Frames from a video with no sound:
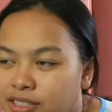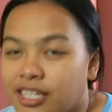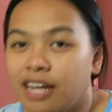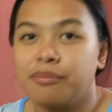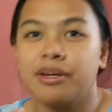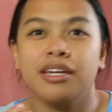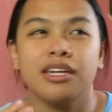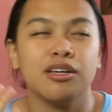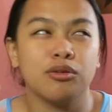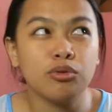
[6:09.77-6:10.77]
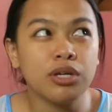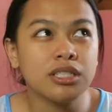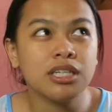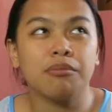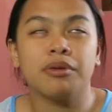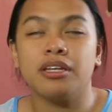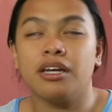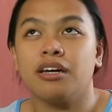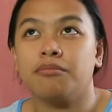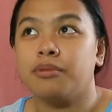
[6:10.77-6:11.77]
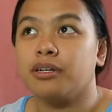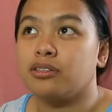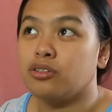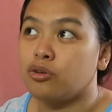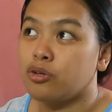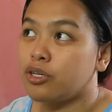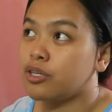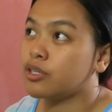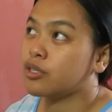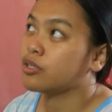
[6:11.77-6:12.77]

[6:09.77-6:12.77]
sinabi rin ni Kuya sa amin na Labrador.